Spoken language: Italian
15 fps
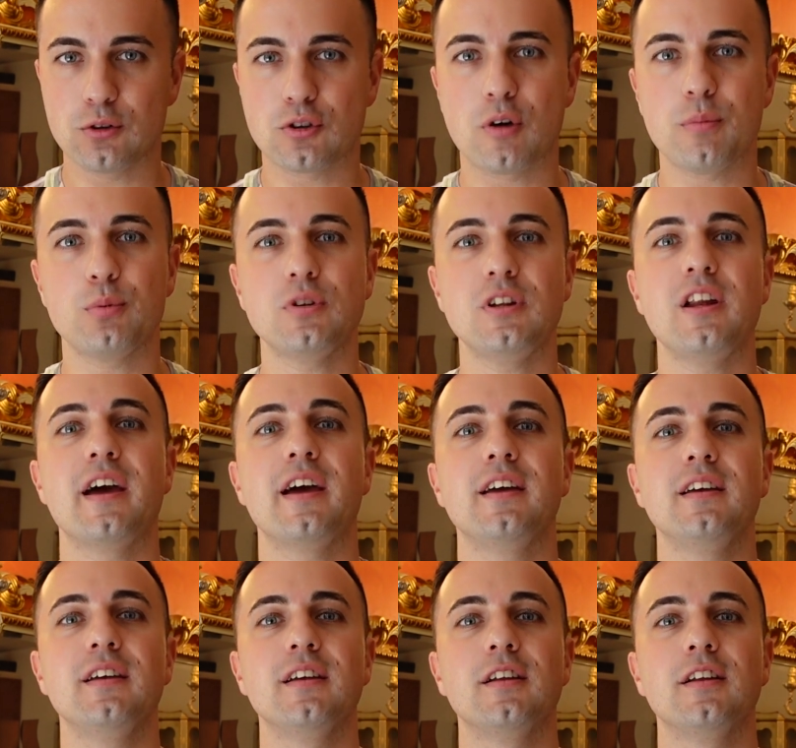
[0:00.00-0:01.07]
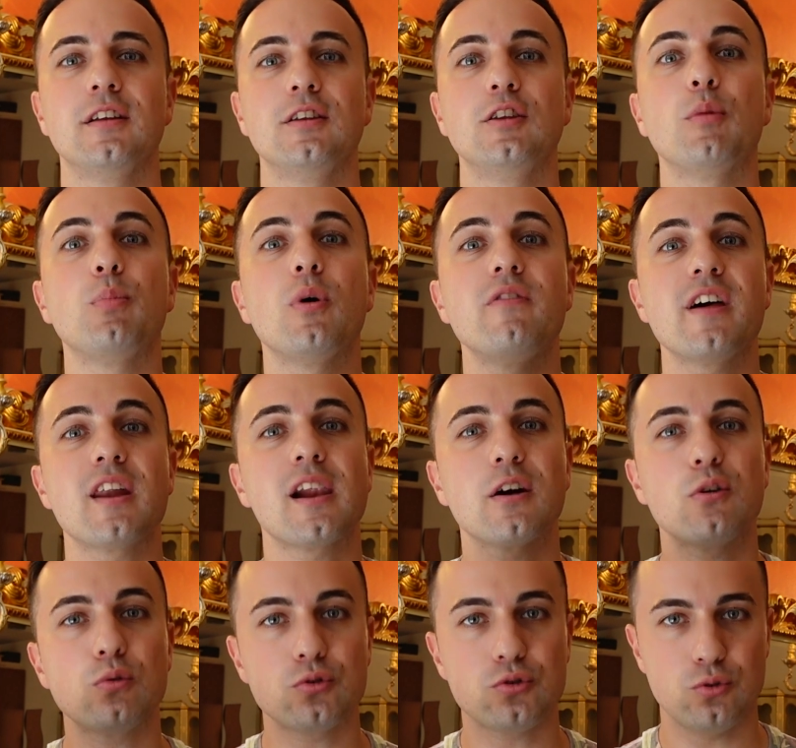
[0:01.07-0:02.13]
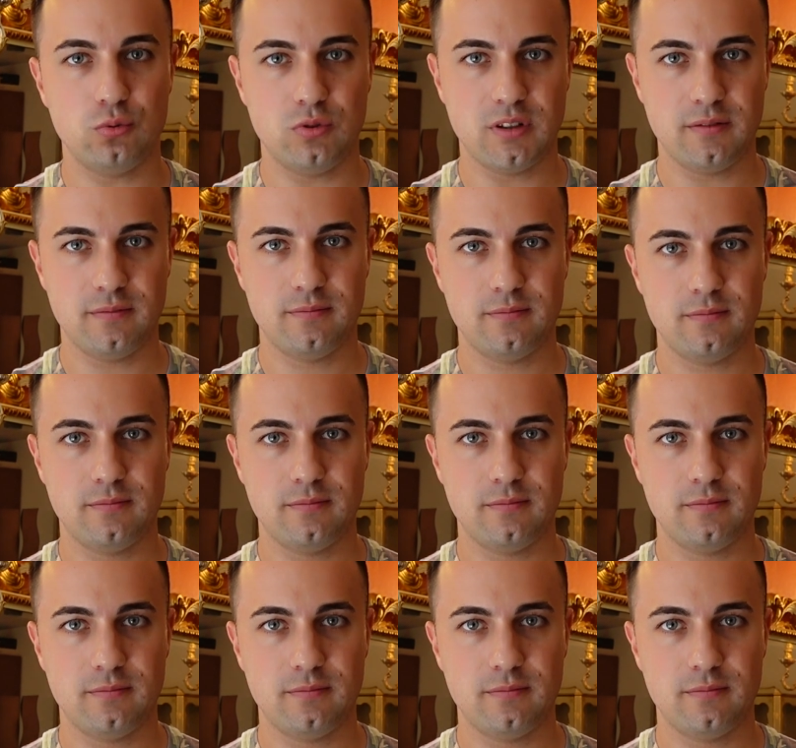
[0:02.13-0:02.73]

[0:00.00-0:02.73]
troppo di lei dopo averla conosciuta.